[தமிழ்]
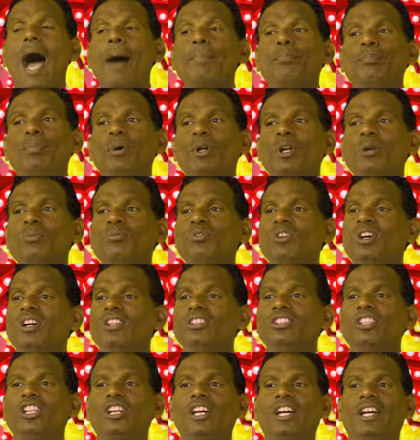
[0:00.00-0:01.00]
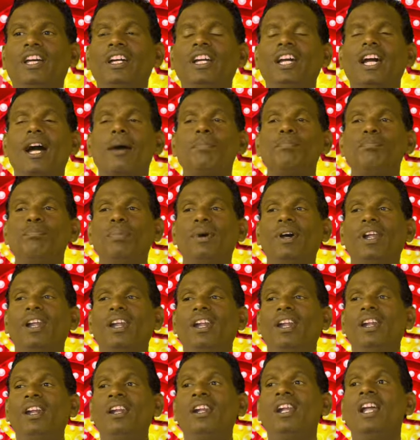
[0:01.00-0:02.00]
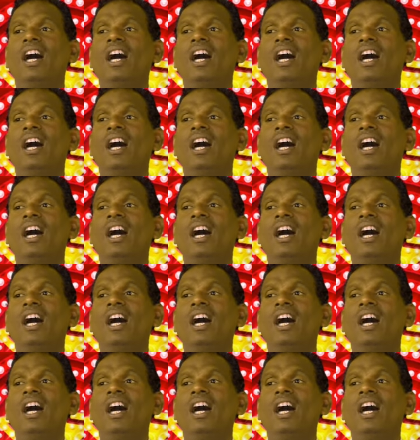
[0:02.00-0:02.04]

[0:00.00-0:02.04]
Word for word: அப்புறமும் அந்த கப்பல்